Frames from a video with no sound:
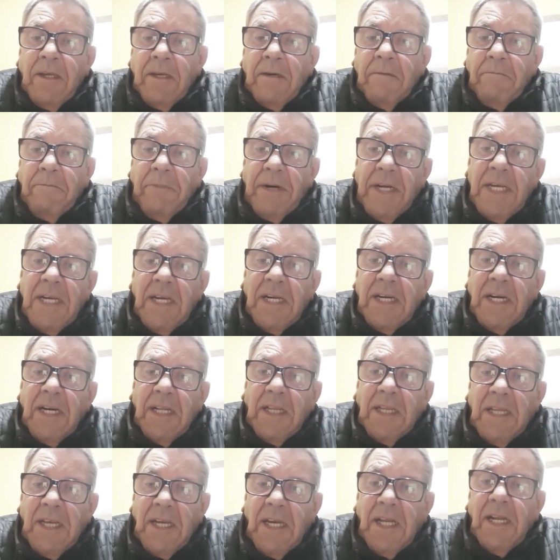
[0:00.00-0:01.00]

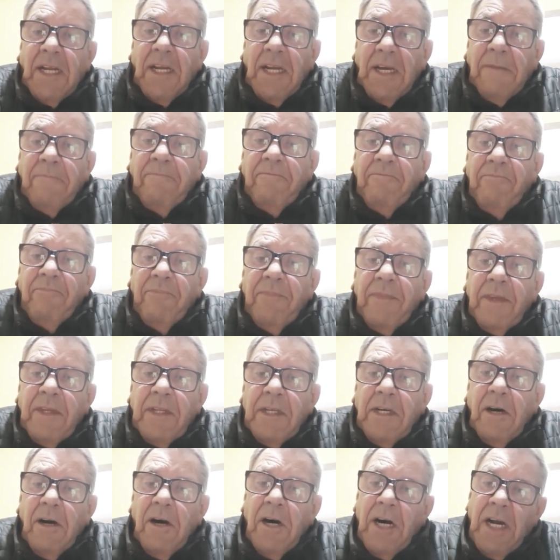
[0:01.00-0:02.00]
Brincadeira, né?
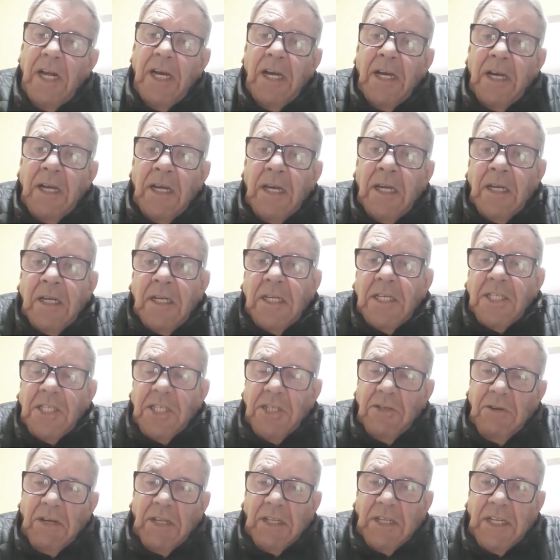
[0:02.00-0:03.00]
Ora,
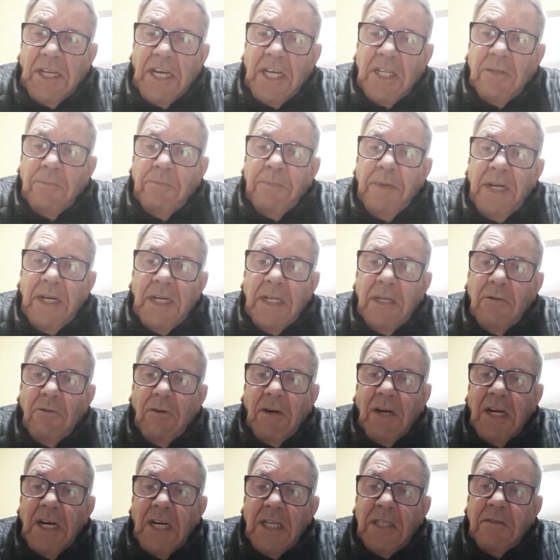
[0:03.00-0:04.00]
se o Atlético perdeu o
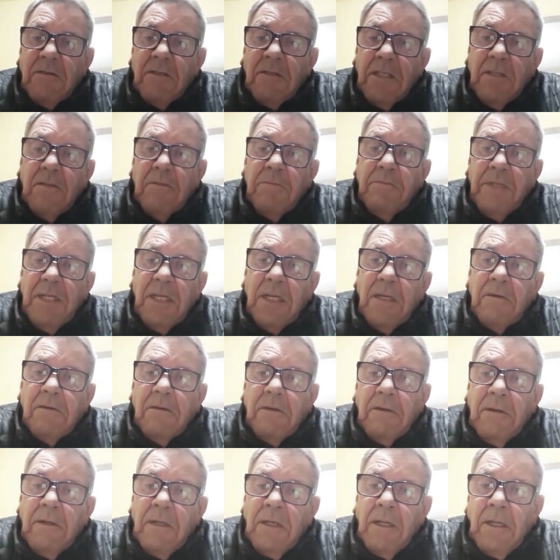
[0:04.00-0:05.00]
clássico de
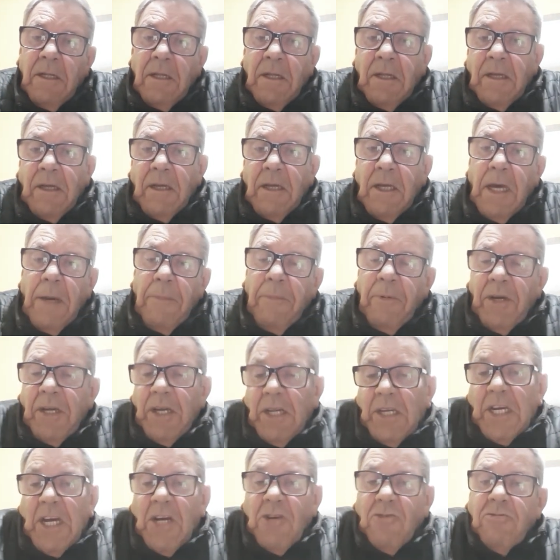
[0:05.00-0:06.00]
domingo, é porque
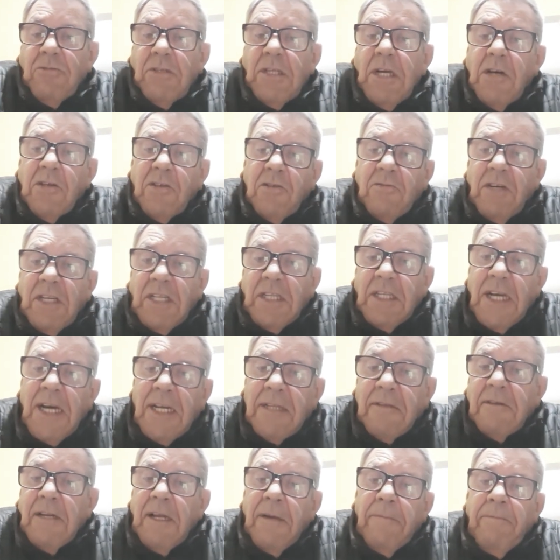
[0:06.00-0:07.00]
quer ajudar os
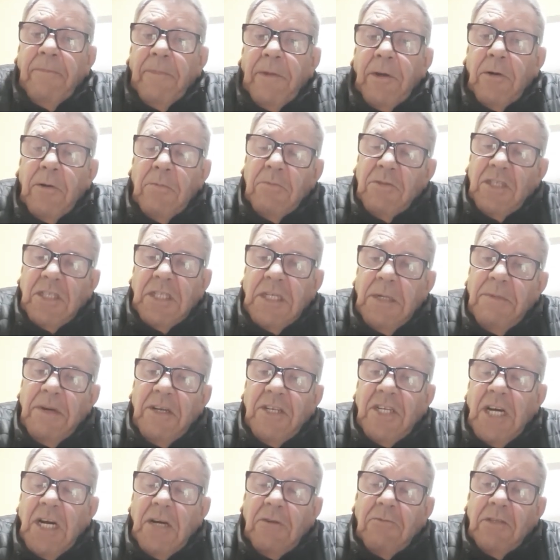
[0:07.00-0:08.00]
coitados, né? Como sempre
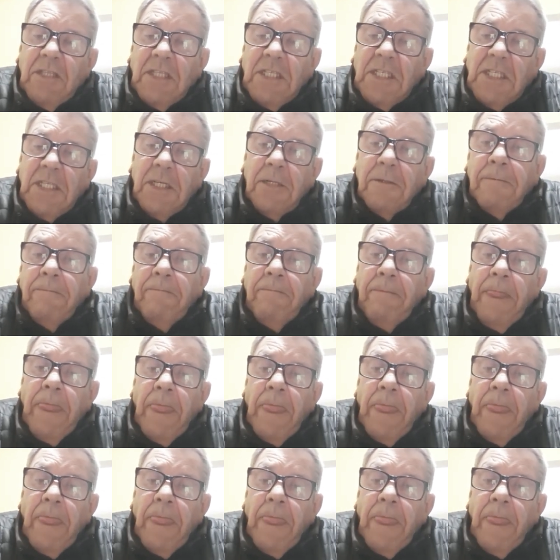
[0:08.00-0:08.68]
já aconteceu.